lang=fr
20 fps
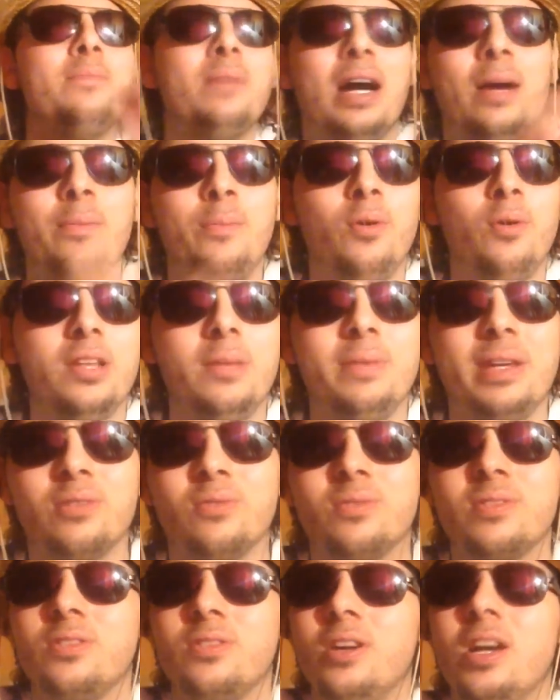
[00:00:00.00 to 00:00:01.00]
par rapport aux Namek,
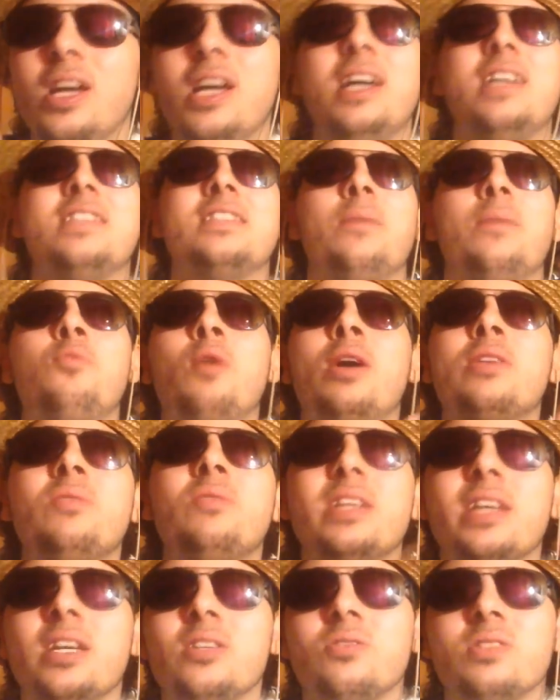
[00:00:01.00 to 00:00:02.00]
donc euh, ça pourrait
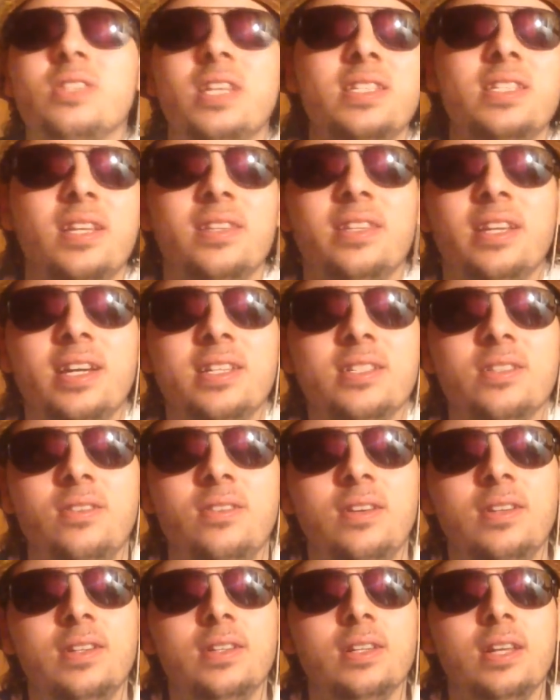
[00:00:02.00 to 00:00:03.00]
donner quelque chose d'assez intéressant.
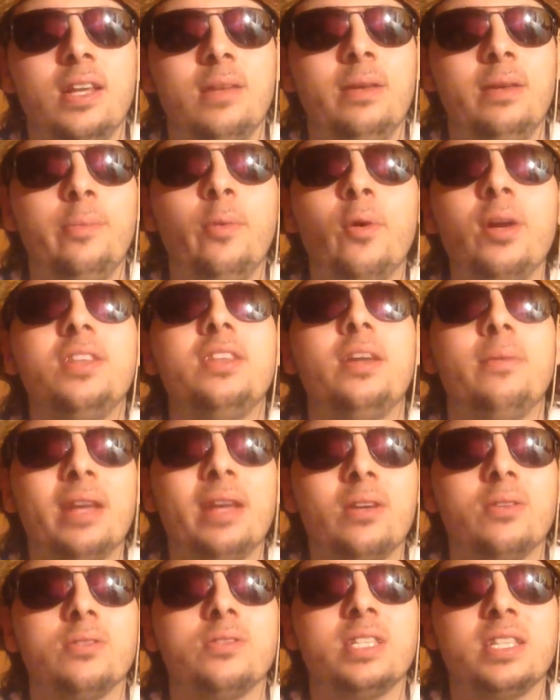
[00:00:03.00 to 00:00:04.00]
Mais bon, les
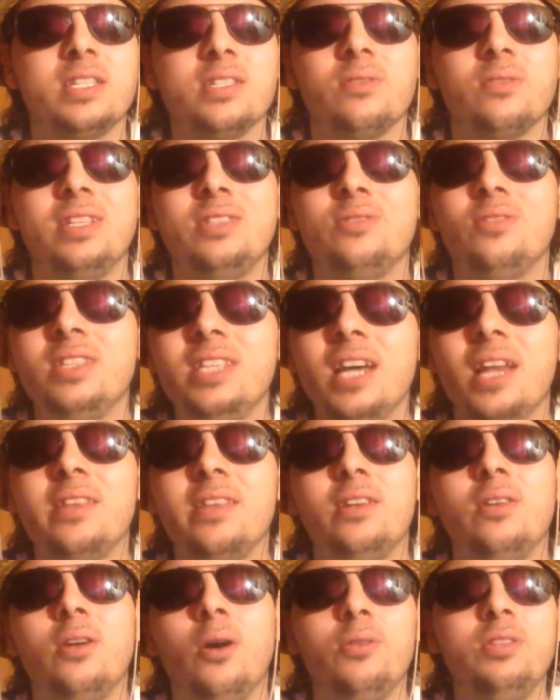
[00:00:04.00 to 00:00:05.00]
Namek, quand tu sais qu'ils sont les deux
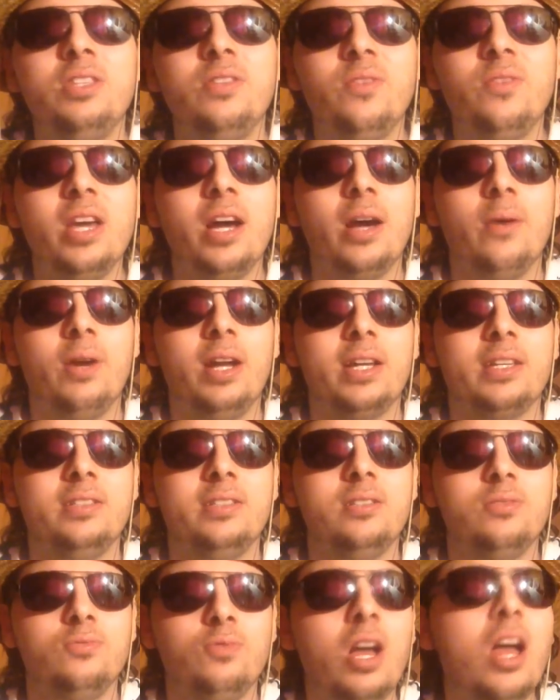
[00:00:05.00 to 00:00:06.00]
derniers de leur univers, et voilà, qui
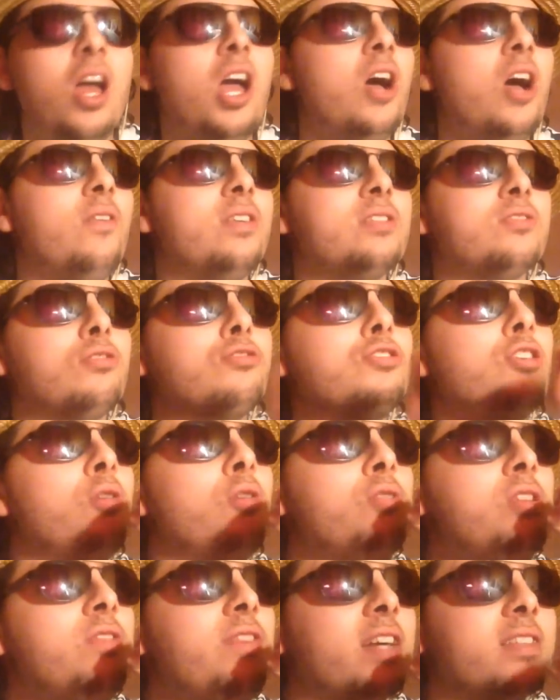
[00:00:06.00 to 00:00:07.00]
disent ouais, on va sortir
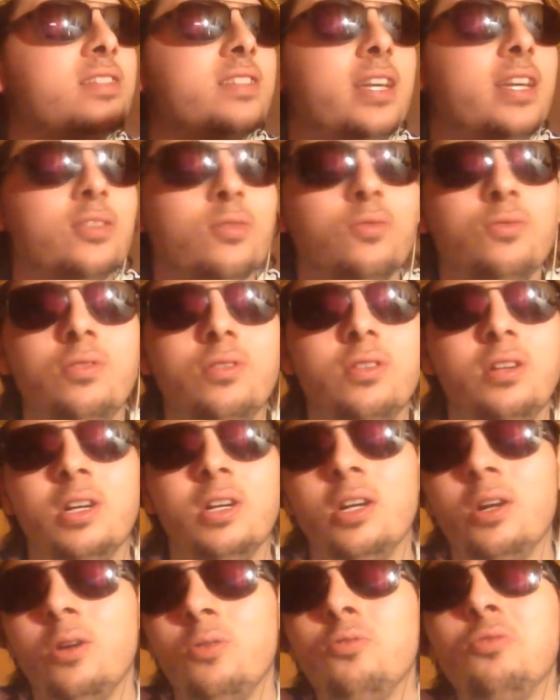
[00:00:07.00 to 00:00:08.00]
l'univers 7 ou,
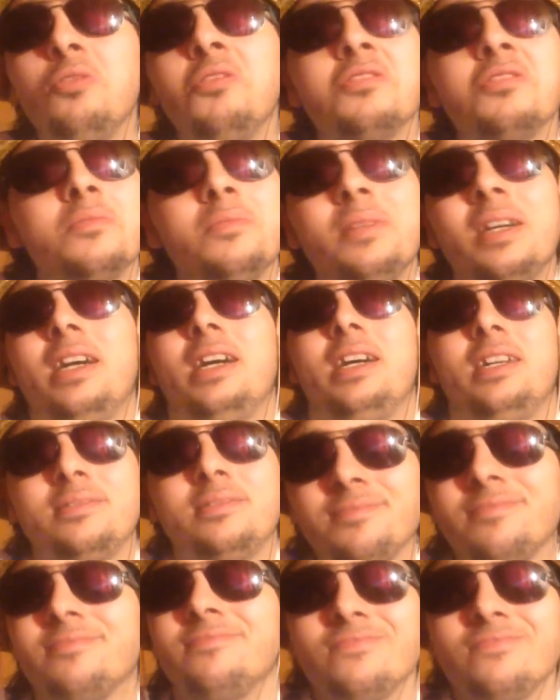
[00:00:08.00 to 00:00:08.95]
autre, bah